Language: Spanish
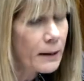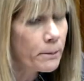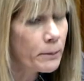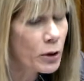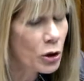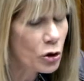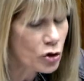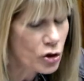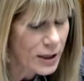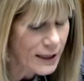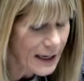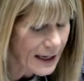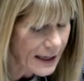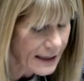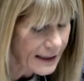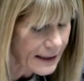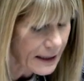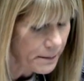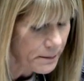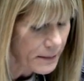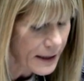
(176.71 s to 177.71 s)
Pero ¿serán
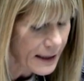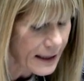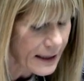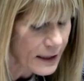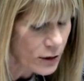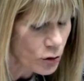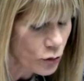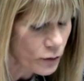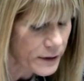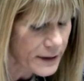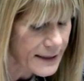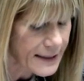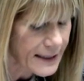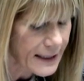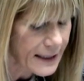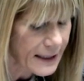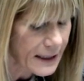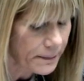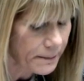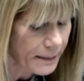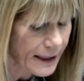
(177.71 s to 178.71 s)
estas medidas
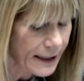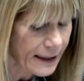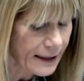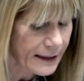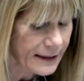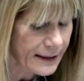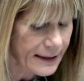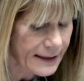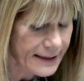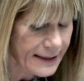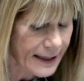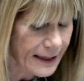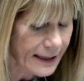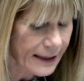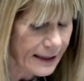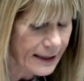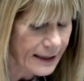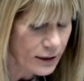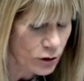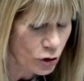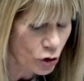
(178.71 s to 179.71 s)
suficientes para
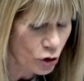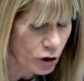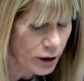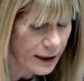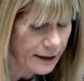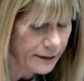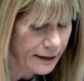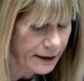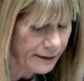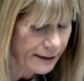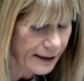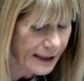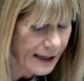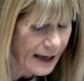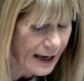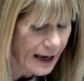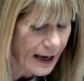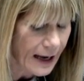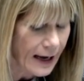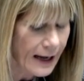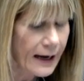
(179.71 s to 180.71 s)
garantizar la
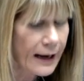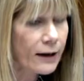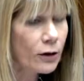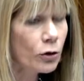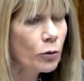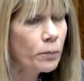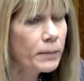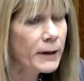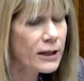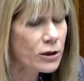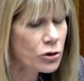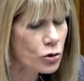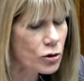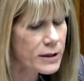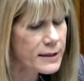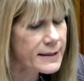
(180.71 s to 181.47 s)
sostenibilidad a largo plazo del